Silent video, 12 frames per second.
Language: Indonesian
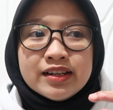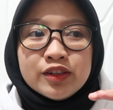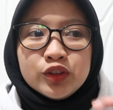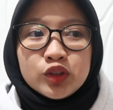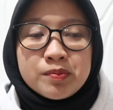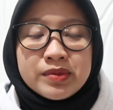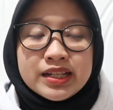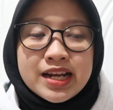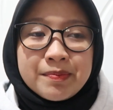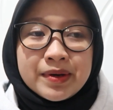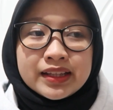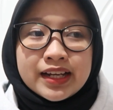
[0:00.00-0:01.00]
untuk
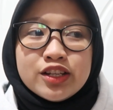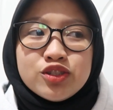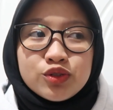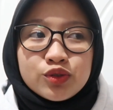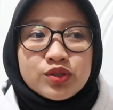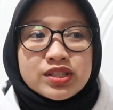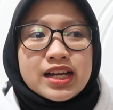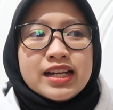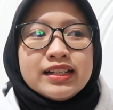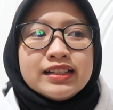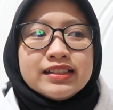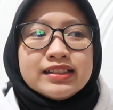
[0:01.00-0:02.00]
mendapatkan jurusan